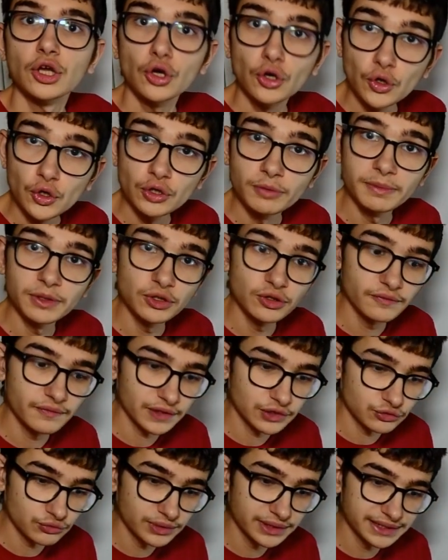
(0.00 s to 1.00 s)
1 minute
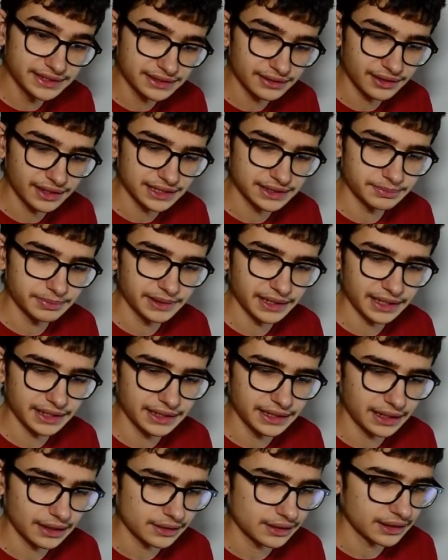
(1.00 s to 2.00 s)
28 sans respirer
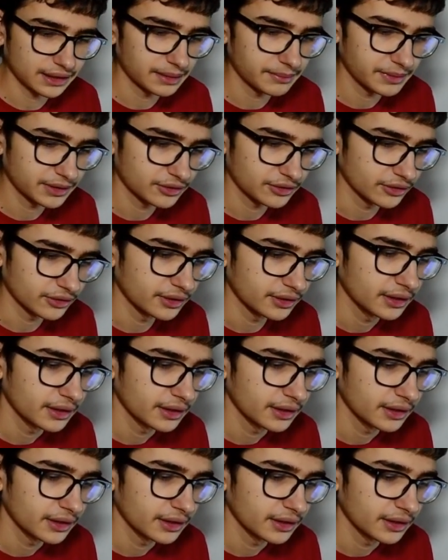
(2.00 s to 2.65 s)
grâce à la méthode.